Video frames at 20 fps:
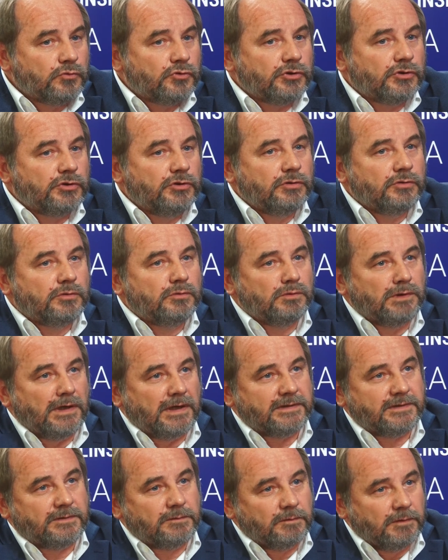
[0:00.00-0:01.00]
czy
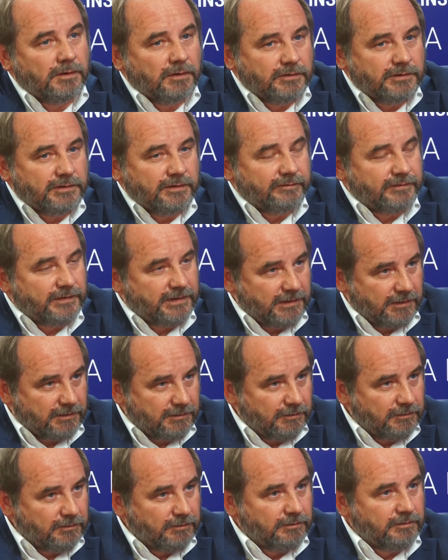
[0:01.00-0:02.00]
kilkunastu godzin w
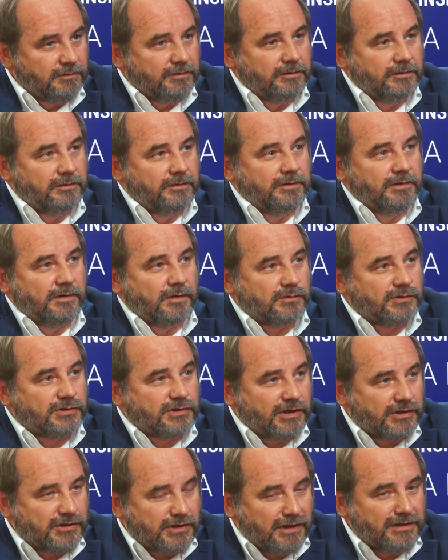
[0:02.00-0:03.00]
cyklu y,
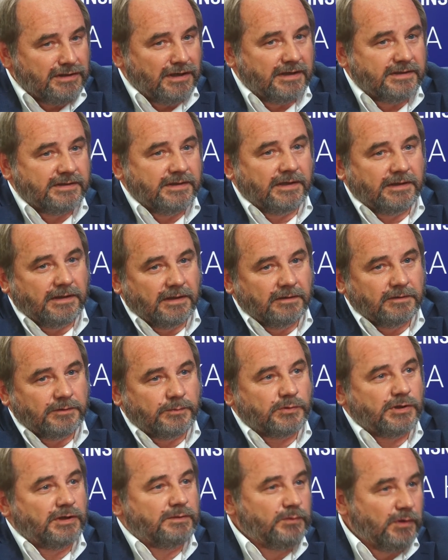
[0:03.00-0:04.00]
rozszerzenia z jakiegoś
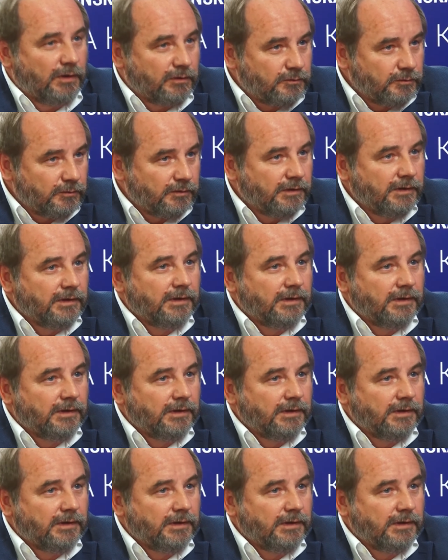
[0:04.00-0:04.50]
przedmiotu,